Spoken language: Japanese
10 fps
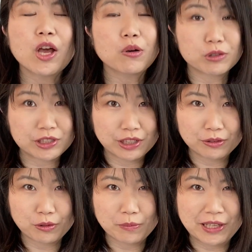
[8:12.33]
こちら
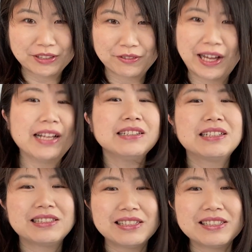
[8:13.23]
のコメントは
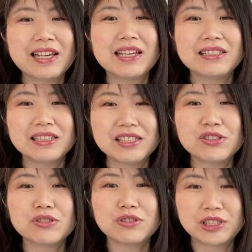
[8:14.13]

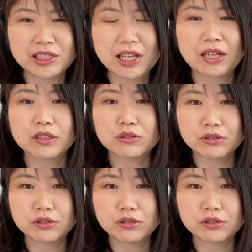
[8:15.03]
2021年